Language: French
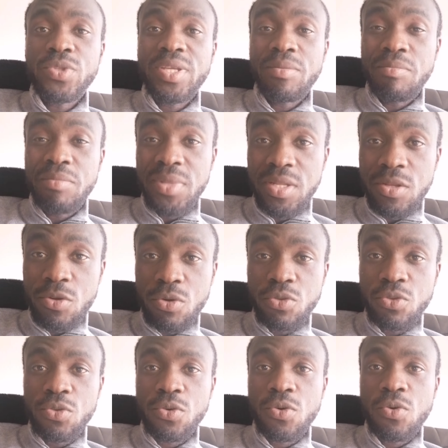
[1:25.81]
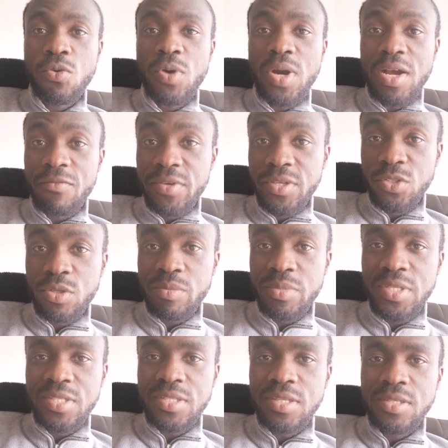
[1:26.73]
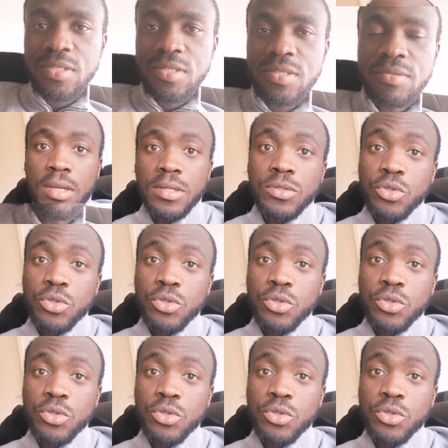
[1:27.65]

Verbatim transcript: des millions d'euros avec ce business.